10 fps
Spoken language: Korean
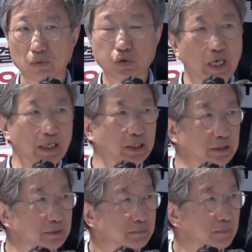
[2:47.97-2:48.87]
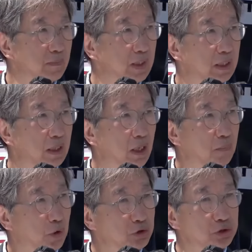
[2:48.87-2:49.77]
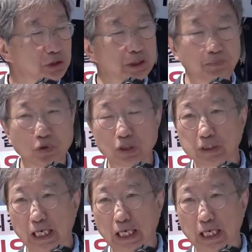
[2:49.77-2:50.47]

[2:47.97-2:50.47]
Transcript: 국회는 보수 진보를